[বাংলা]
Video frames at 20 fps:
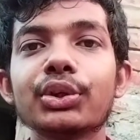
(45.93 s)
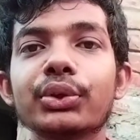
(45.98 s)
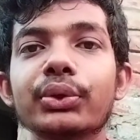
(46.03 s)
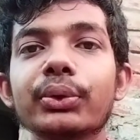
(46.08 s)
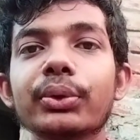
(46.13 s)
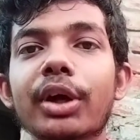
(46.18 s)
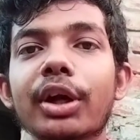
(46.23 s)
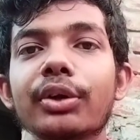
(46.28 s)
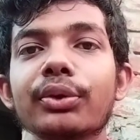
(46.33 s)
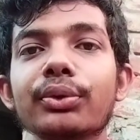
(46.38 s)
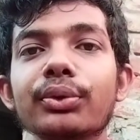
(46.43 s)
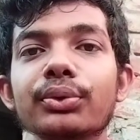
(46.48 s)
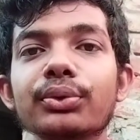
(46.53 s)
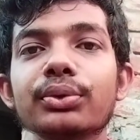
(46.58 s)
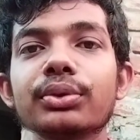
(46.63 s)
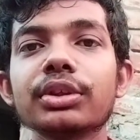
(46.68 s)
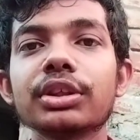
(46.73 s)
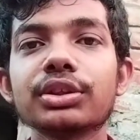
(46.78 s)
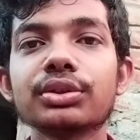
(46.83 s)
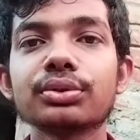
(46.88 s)
তো আরও
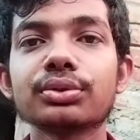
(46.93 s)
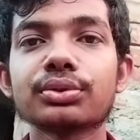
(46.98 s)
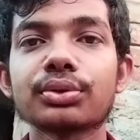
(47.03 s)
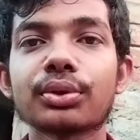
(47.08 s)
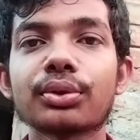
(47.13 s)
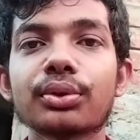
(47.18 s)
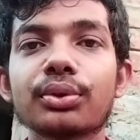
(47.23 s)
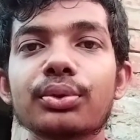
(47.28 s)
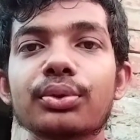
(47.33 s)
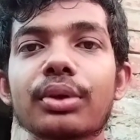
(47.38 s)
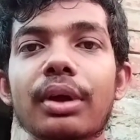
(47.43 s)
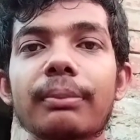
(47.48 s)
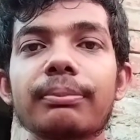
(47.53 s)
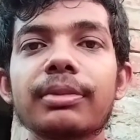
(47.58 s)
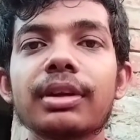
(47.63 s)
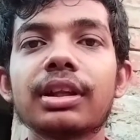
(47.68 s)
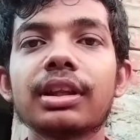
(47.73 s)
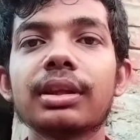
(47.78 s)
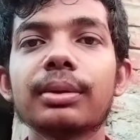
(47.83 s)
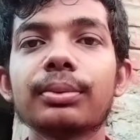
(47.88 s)
নতুন কিছু ছোট দুটো
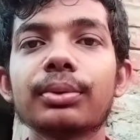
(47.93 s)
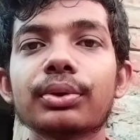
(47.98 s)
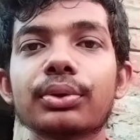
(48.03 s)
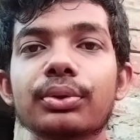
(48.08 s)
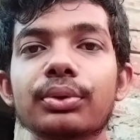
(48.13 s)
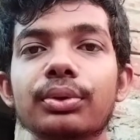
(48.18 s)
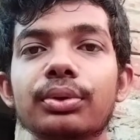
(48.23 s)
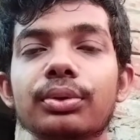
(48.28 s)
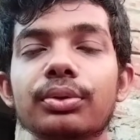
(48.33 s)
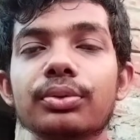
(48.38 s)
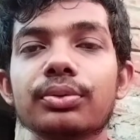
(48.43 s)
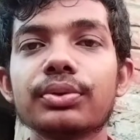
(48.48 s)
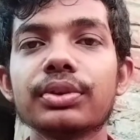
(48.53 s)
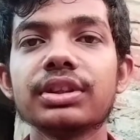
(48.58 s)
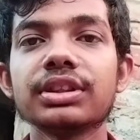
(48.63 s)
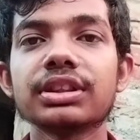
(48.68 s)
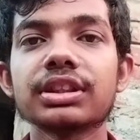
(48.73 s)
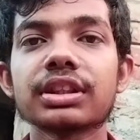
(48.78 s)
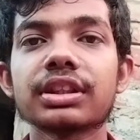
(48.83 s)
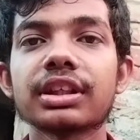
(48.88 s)
আপডেট দেবো তো
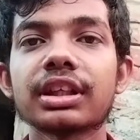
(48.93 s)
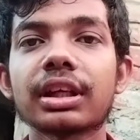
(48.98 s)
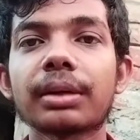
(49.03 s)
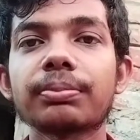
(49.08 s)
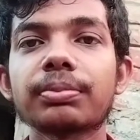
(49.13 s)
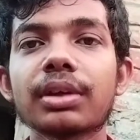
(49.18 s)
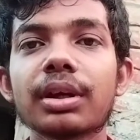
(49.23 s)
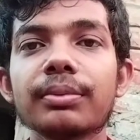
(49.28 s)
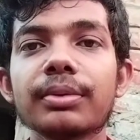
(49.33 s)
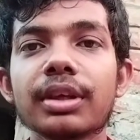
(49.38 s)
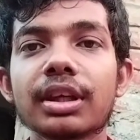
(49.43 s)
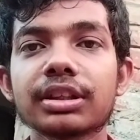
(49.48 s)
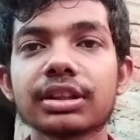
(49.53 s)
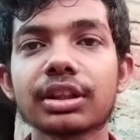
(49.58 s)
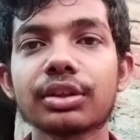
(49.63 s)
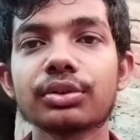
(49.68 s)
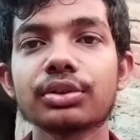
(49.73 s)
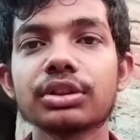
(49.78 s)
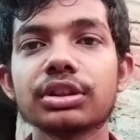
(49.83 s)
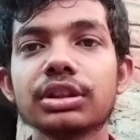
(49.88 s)
ফিঞ্চের সেট আপটা আমি আশা
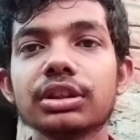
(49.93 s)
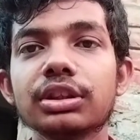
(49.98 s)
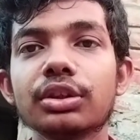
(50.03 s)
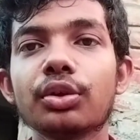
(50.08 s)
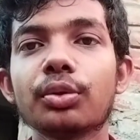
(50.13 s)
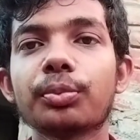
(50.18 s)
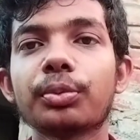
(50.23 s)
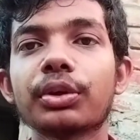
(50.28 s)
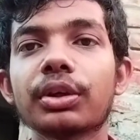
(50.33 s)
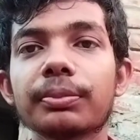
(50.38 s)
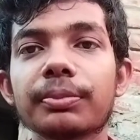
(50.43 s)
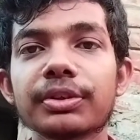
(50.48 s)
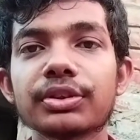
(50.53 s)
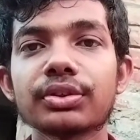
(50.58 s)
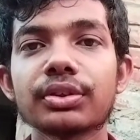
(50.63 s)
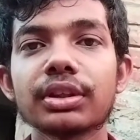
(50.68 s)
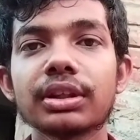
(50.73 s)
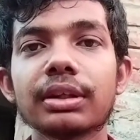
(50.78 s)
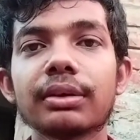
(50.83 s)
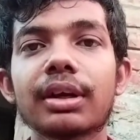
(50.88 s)
করছি যে ওপরে
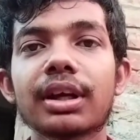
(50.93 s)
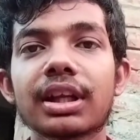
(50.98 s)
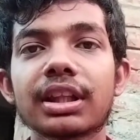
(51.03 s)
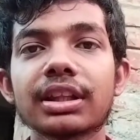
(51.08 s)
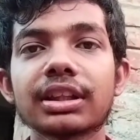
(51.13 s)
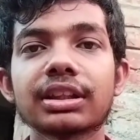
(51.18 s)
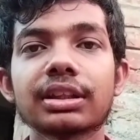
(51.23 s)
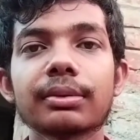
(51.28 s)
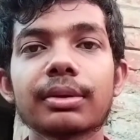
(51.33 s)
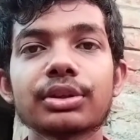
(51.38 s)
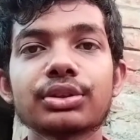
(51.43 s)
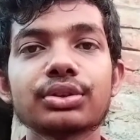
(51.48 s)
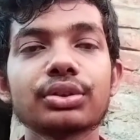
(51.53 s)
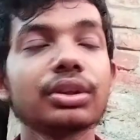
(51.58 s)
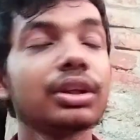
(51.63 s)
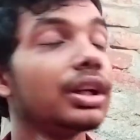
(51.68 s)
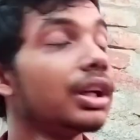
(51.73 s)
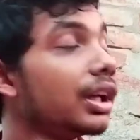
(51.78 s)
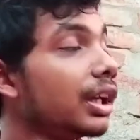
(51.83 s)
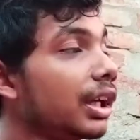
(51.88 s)
পেছনে দেওয়ালটা দেখতে পাচ্ছ
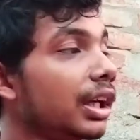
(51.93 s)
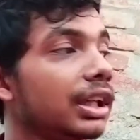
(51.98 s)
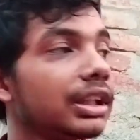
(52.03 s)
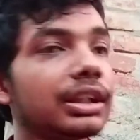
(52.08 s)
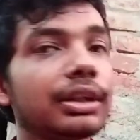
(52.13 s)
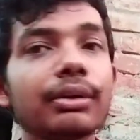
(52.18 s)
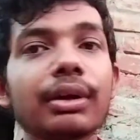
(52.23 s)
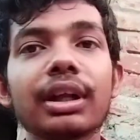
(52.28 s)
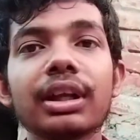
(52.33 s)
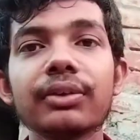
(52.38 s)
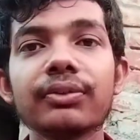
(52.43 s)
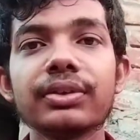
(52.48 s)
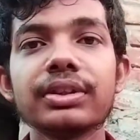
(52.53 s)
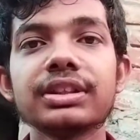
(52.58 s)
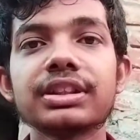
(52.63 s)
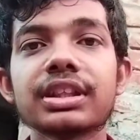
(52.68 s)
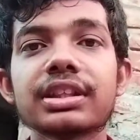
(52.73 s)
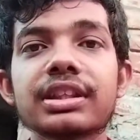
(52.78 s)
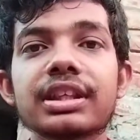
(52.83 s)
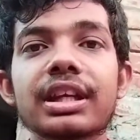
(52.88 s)
এই দেওয়ালে
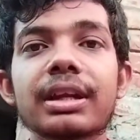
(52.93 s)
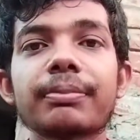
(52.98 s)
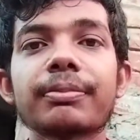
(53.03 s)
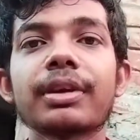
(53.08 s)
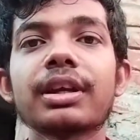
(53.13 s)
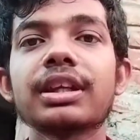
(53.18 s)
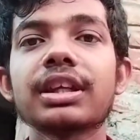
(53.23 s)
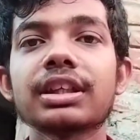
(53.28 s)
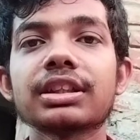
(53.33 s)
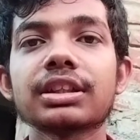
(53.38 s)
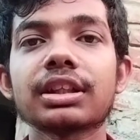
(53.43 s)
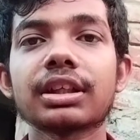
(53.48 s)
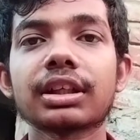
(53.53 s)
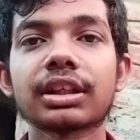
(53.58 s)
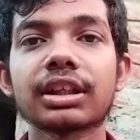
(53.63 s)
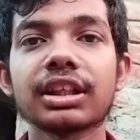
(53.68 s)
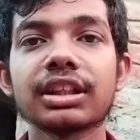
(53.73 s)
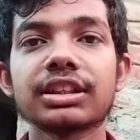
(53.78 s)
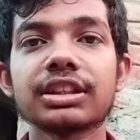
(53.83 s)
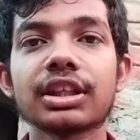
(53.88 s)
ফিঞ্চের সেট আপটা নিয়ে আসার
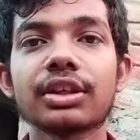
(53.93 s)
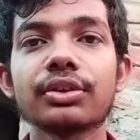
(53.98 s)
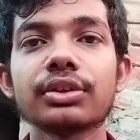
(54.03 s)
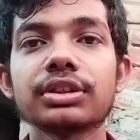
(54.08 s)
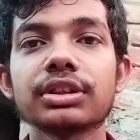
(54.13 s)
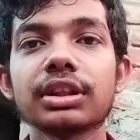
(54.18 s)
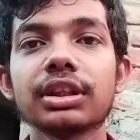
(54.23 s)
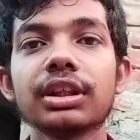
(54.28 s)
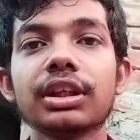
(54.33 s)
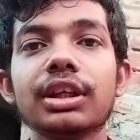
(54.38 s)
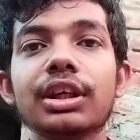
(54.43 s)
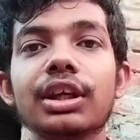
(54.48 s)
একটা ইচ্ছা রয়েছে